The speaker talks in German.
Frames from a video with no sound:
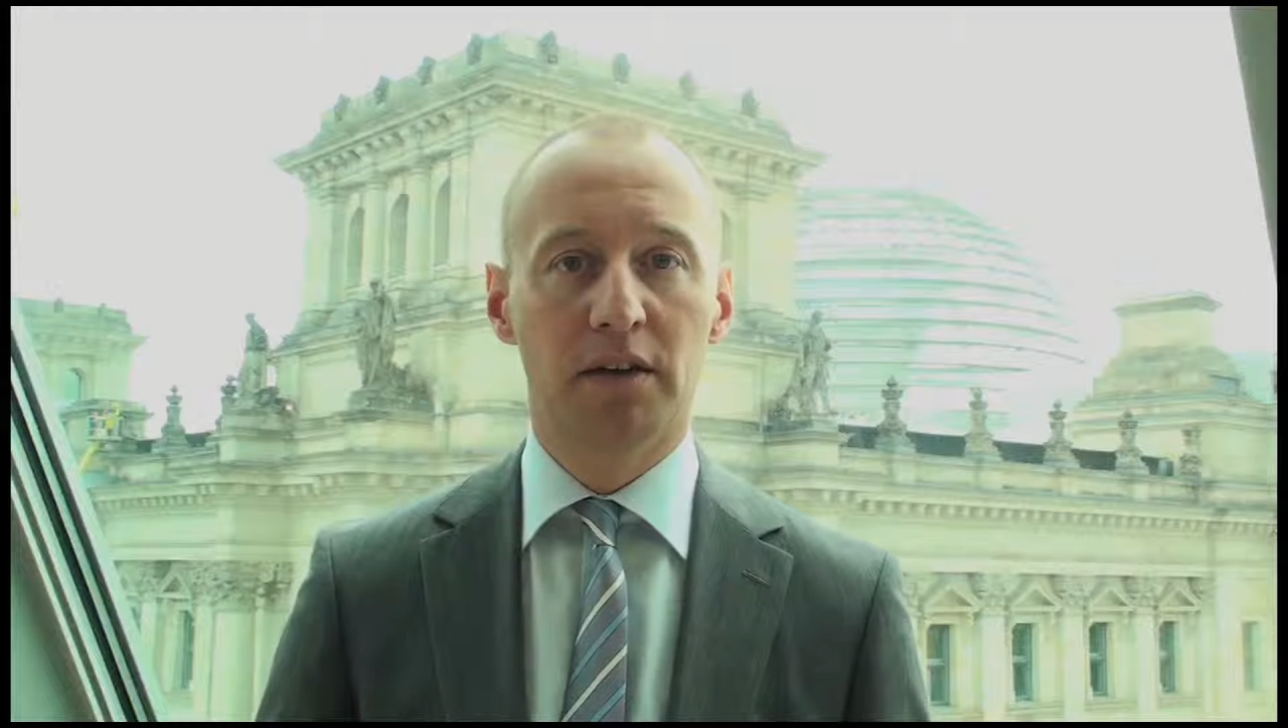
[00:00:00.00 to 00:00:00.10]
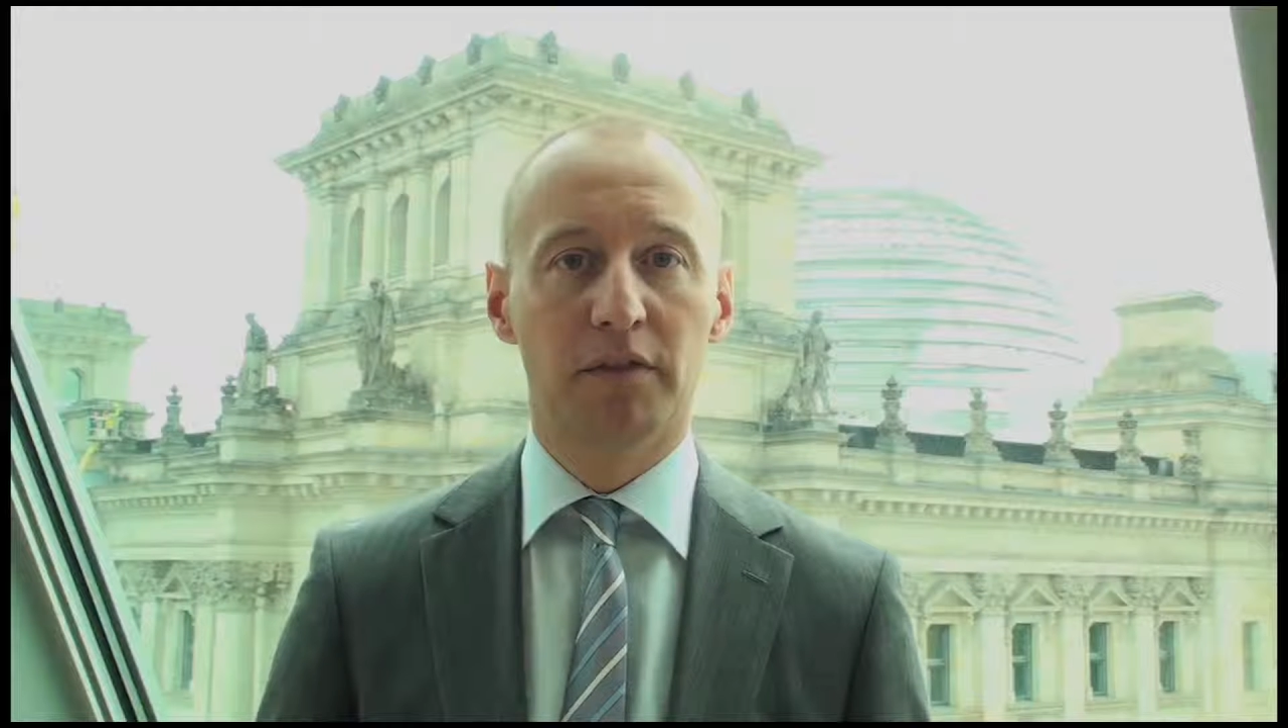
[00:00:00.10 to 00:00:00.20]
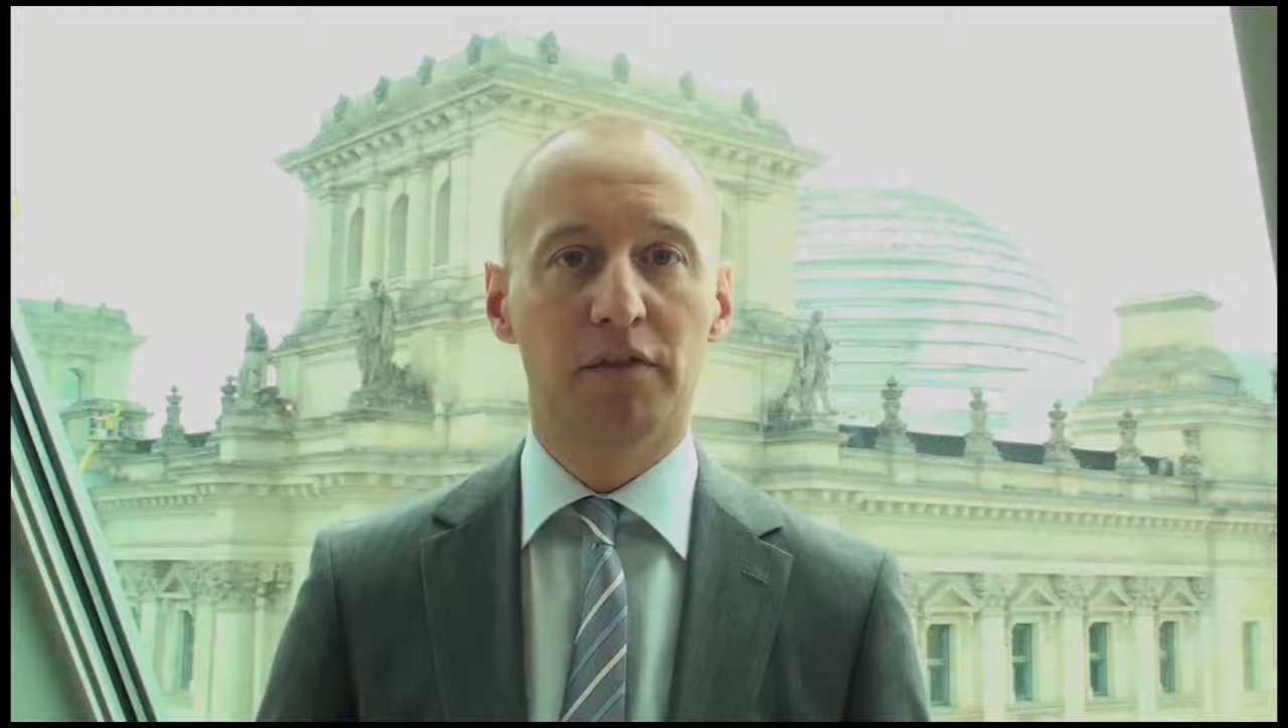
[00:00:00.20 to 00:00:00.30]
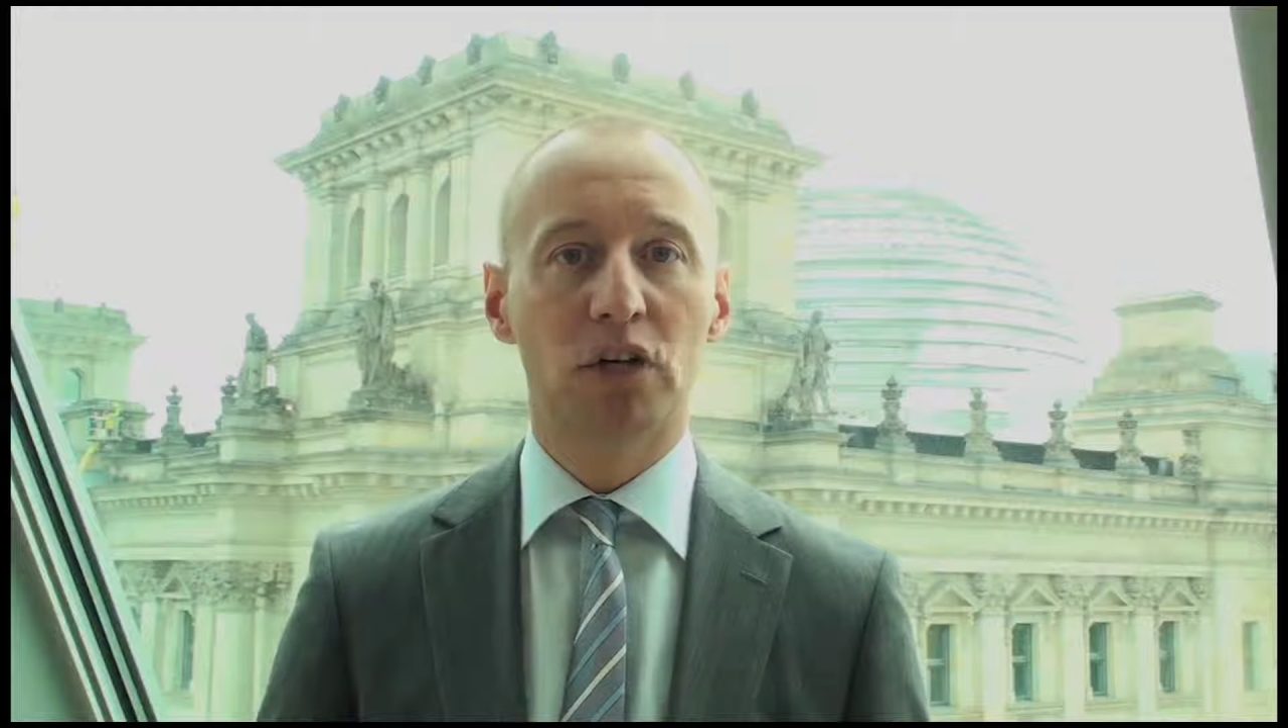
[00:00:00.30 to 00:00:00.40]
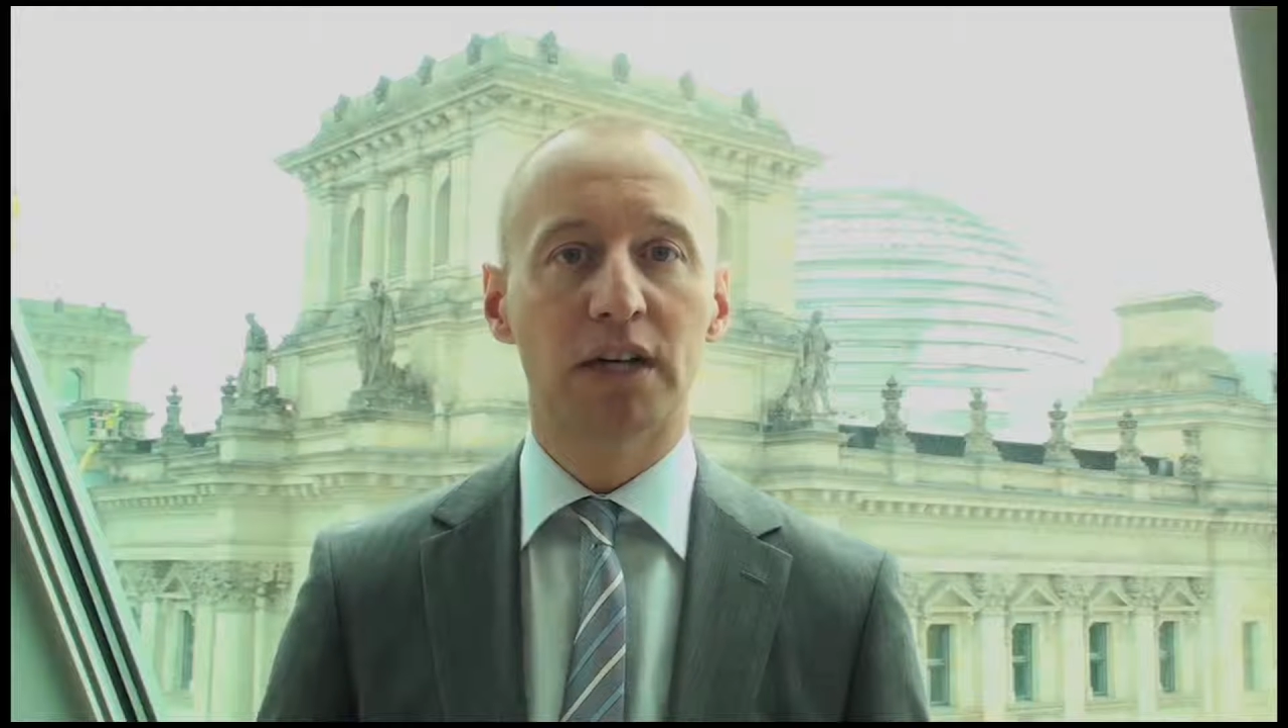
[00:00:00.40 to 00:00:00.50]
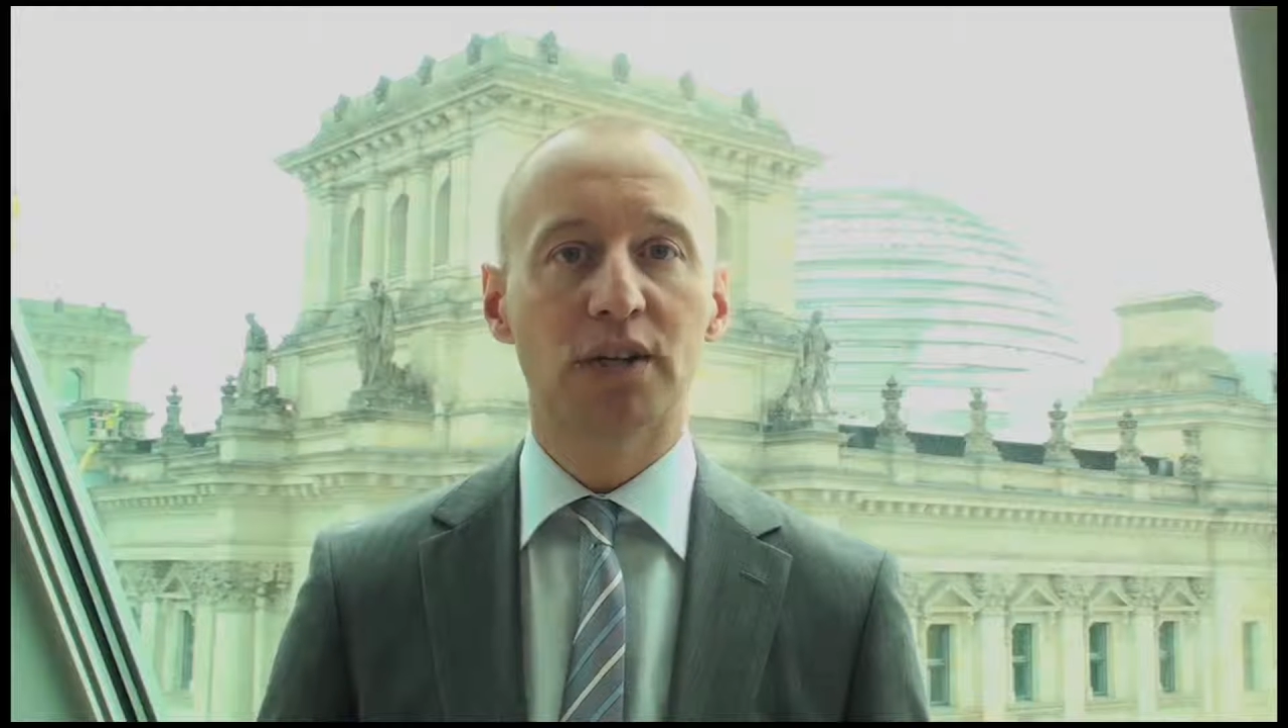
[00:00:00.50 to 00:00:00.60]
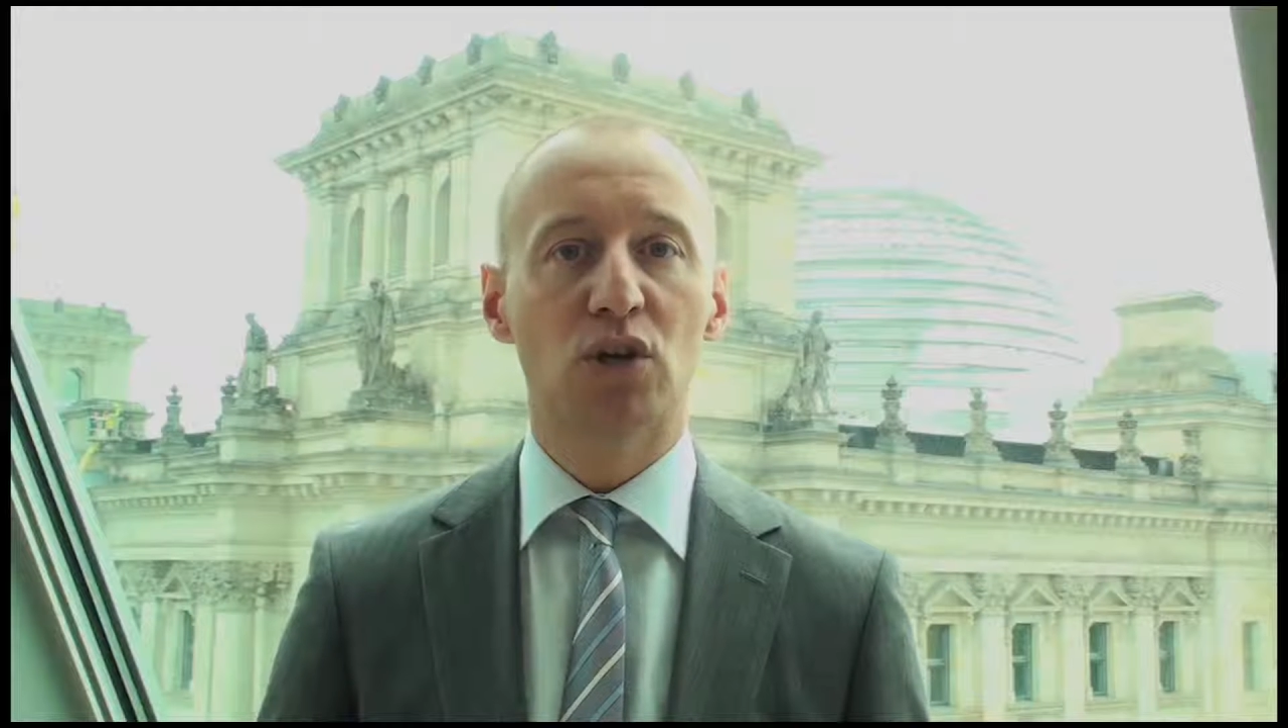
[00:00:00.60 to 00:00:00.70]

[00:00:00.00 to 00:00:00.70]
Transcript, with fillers: Wir wollen ein